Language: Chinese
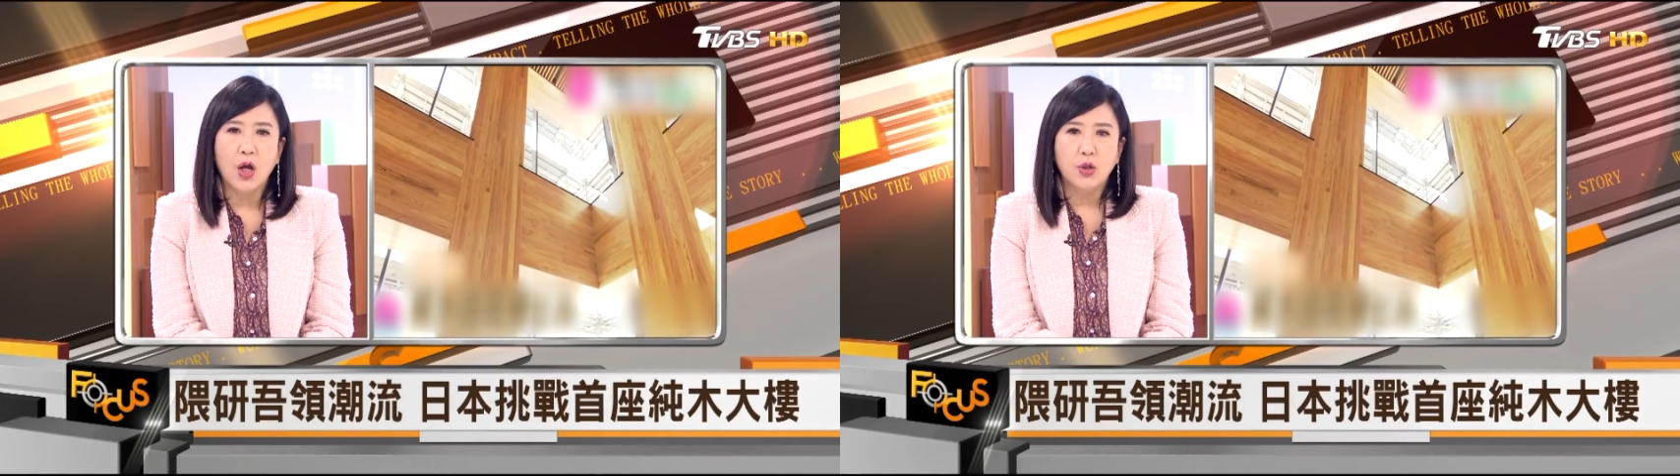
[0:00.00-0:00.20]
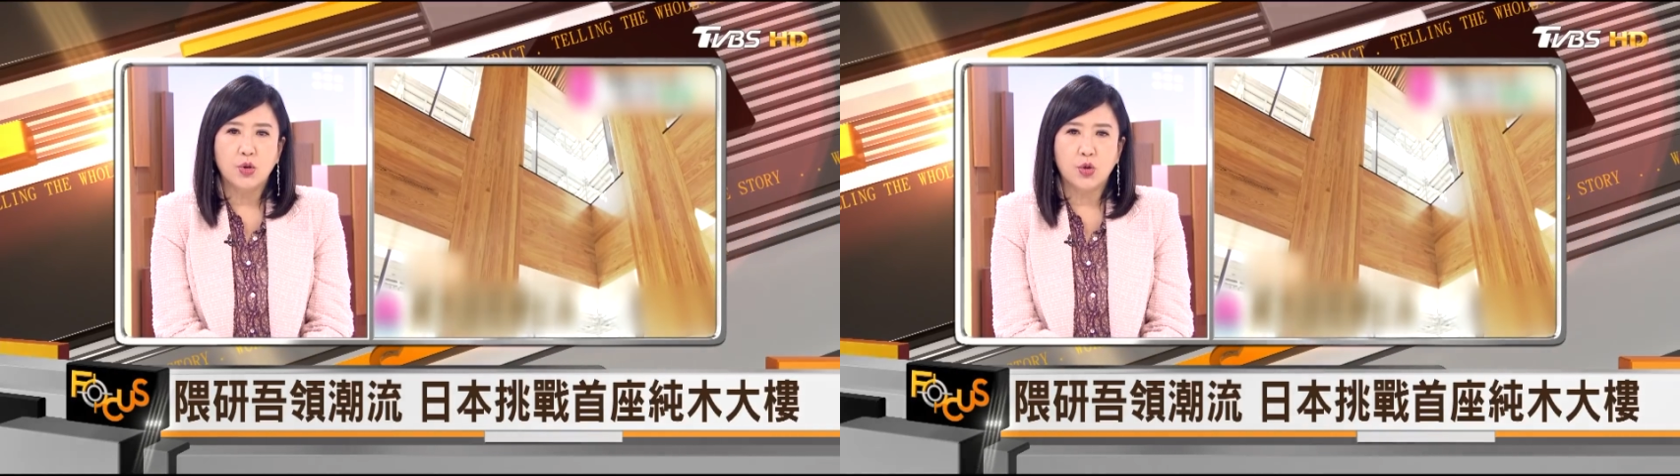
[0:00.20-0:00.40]

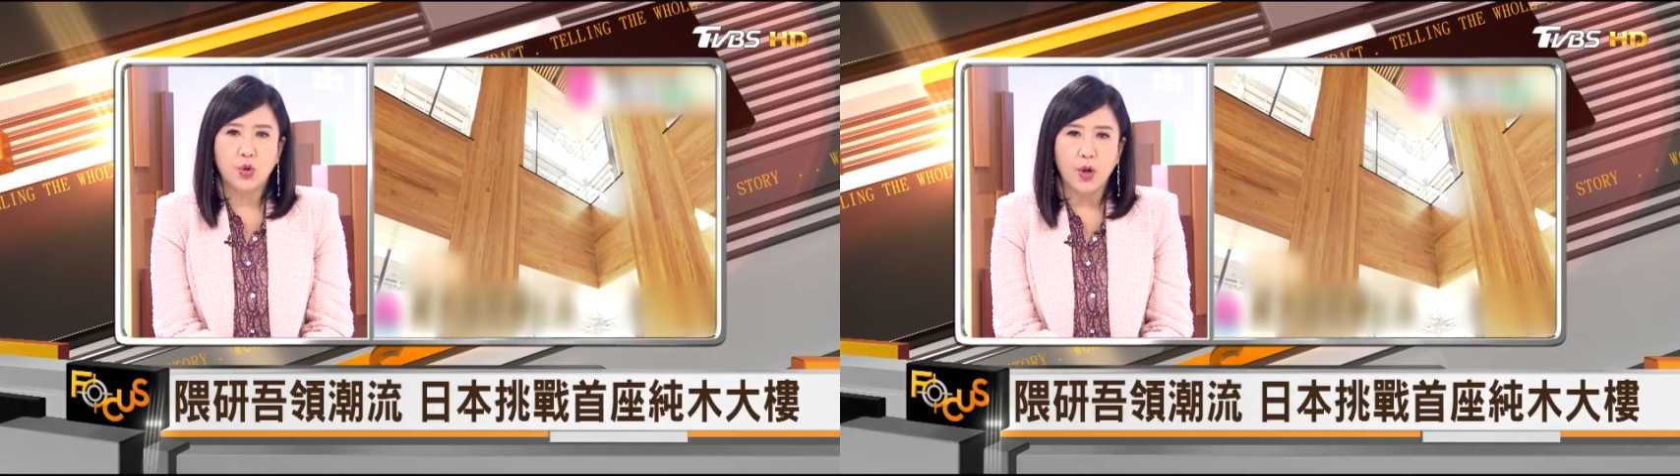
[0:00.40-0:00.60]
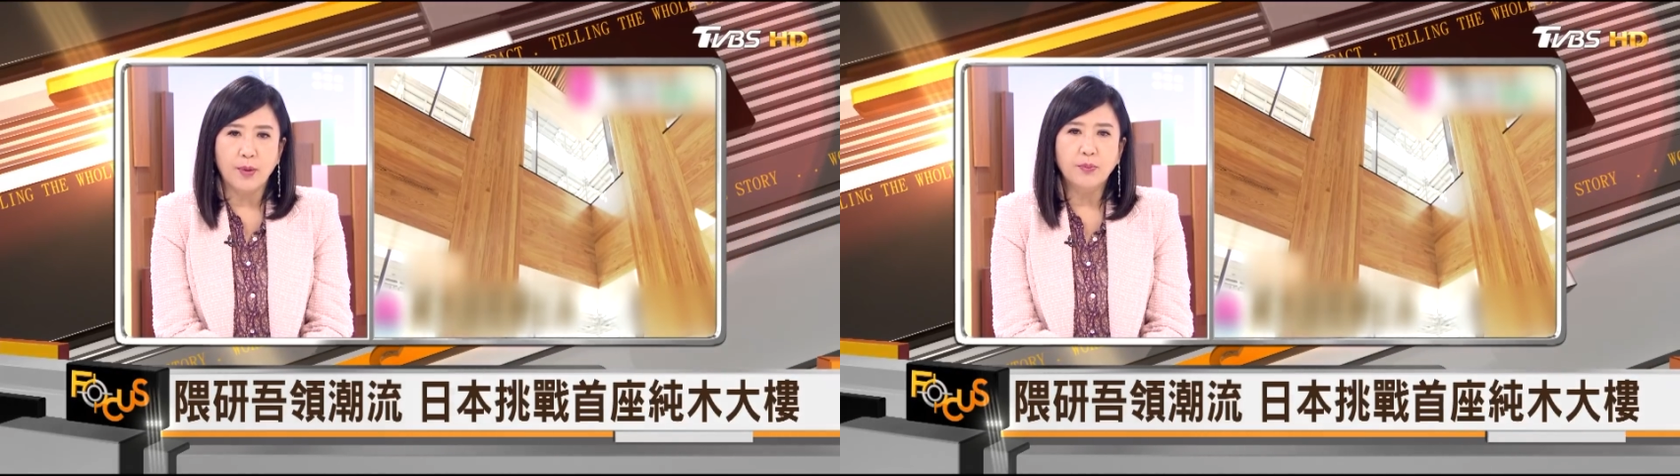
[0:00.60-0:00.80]

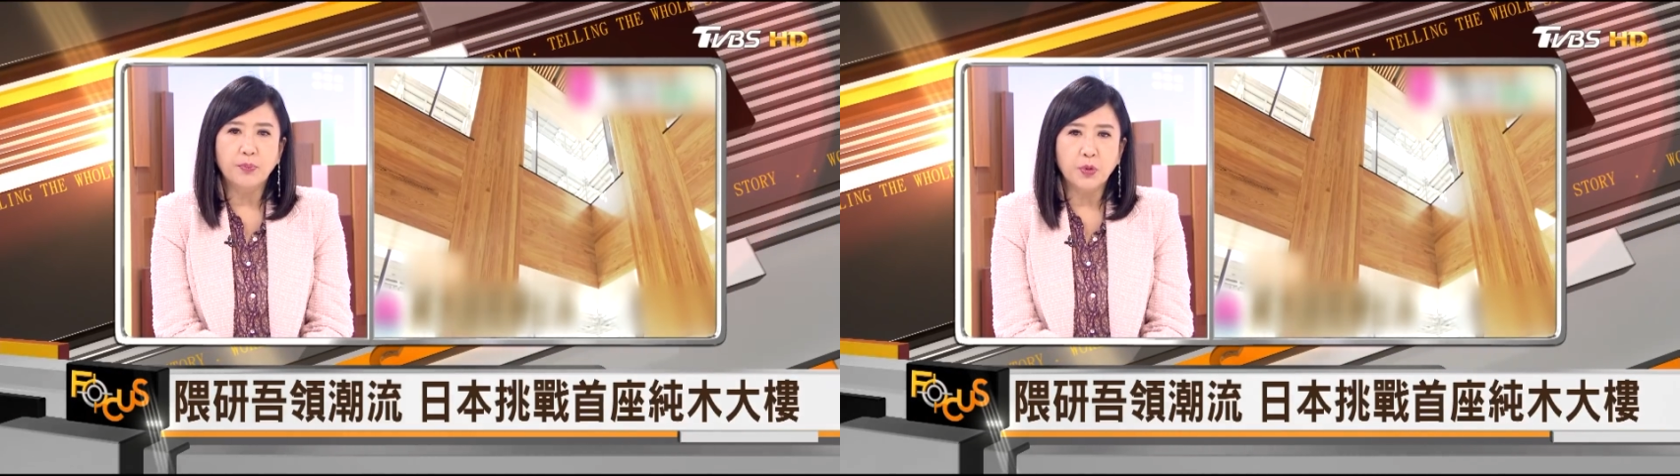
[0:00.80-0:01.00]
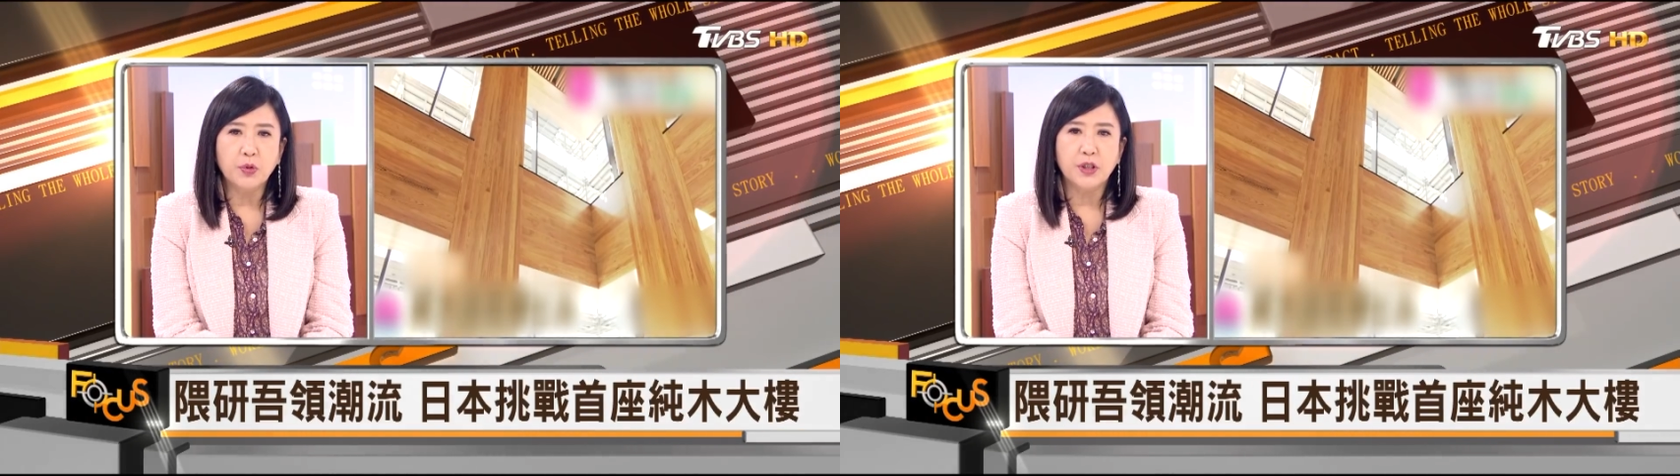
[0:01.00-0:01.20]
全
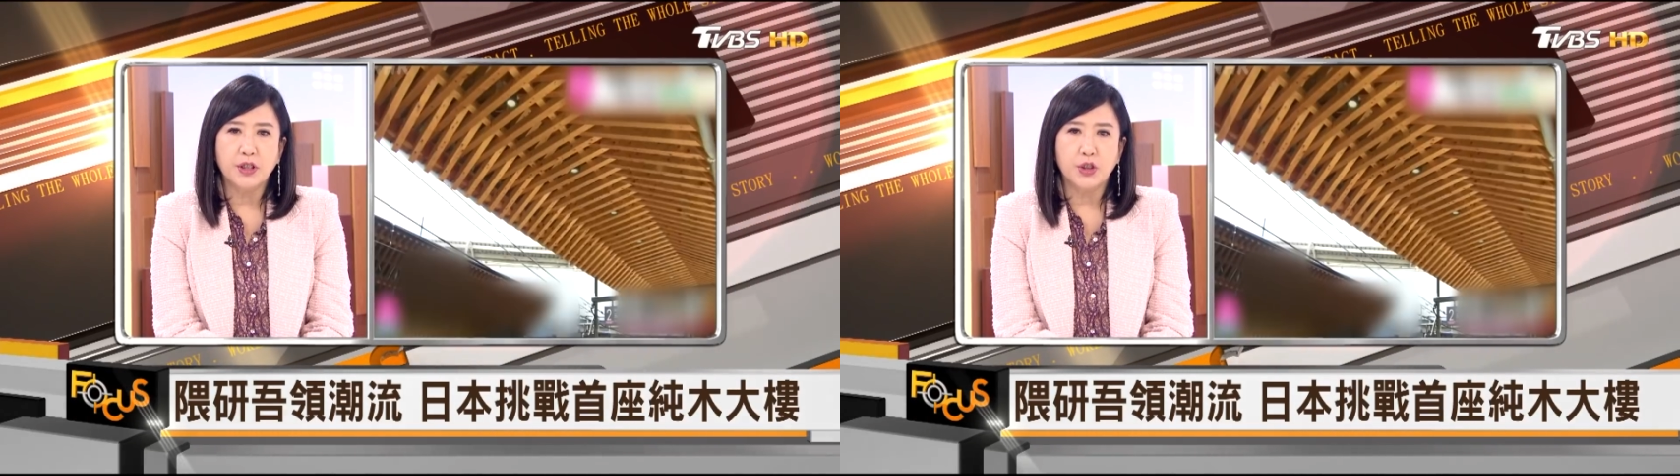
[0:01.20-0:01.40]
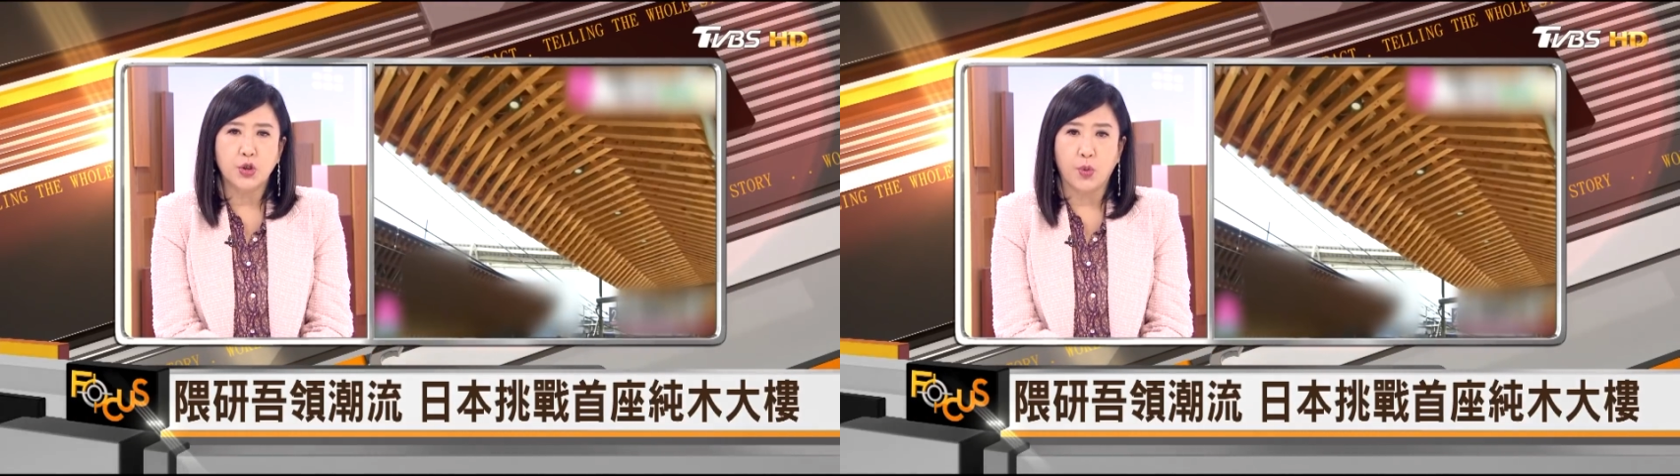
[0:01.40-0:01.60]
部是
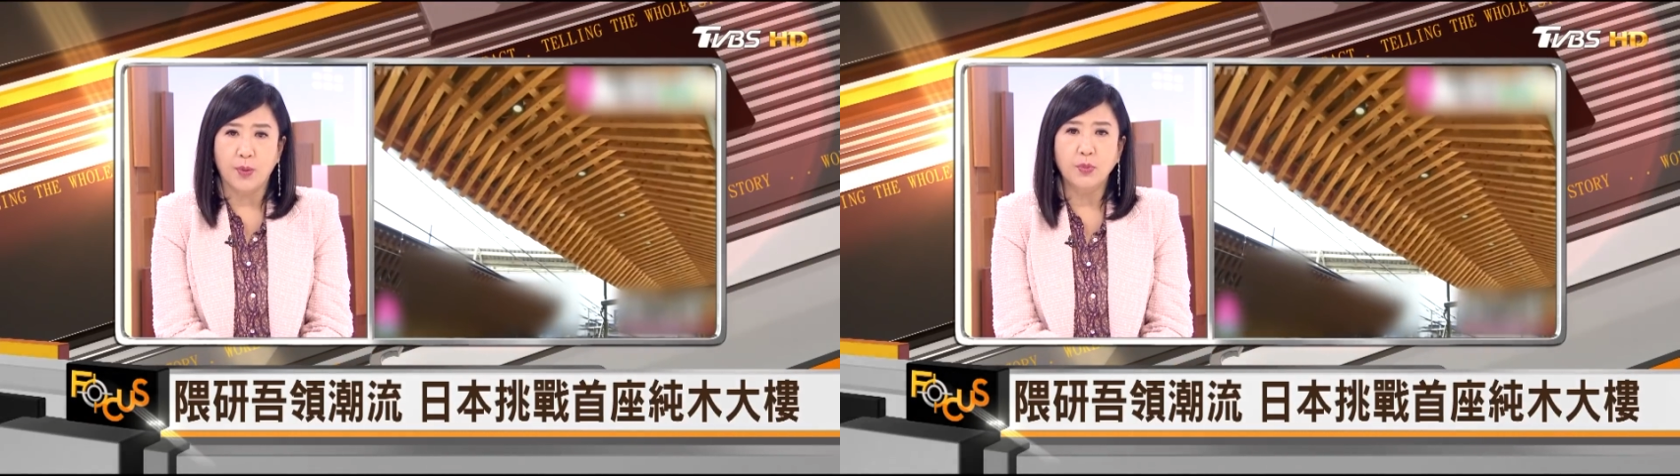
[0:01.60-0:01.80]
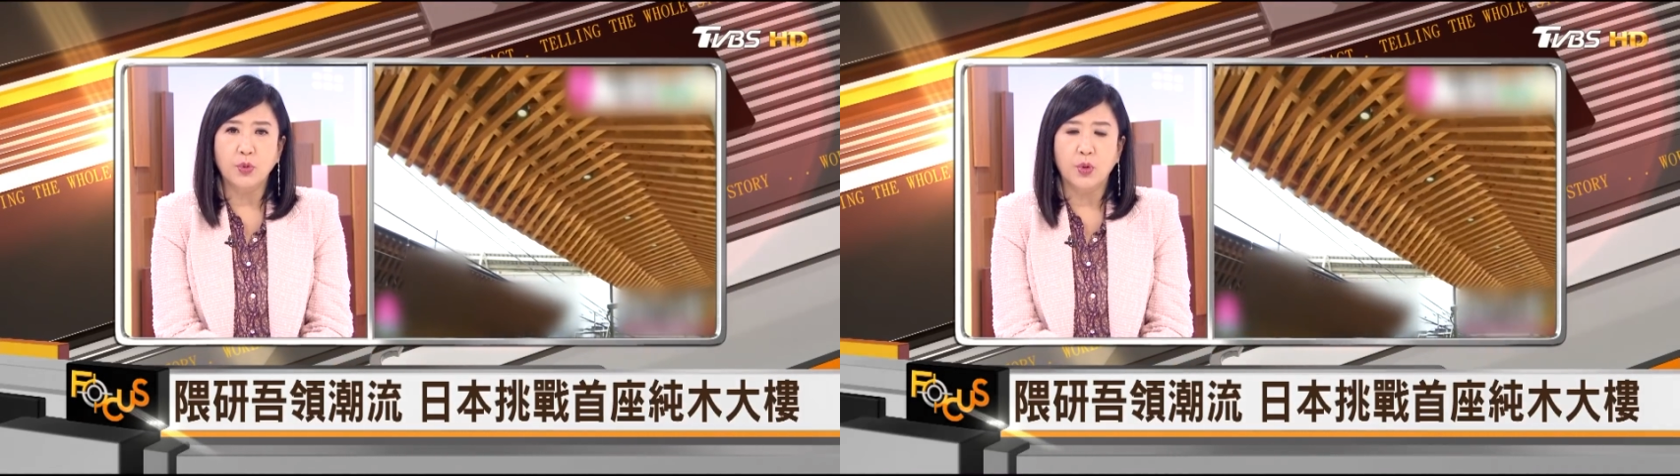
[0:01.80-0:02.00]
纯
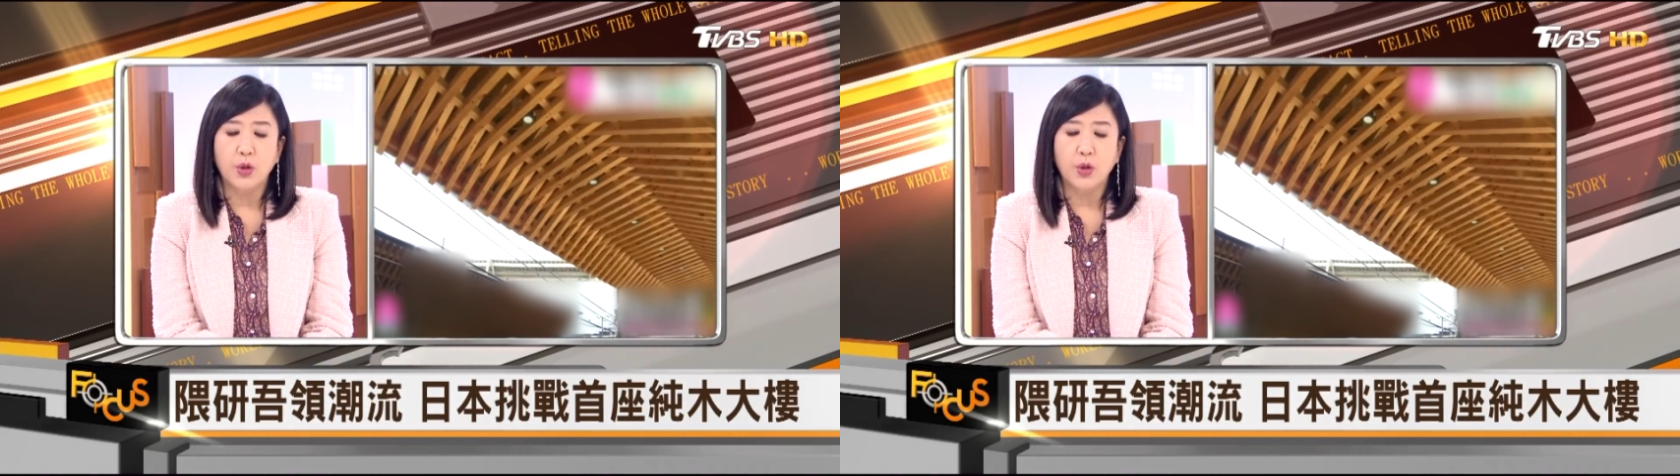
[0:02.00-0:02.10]
木、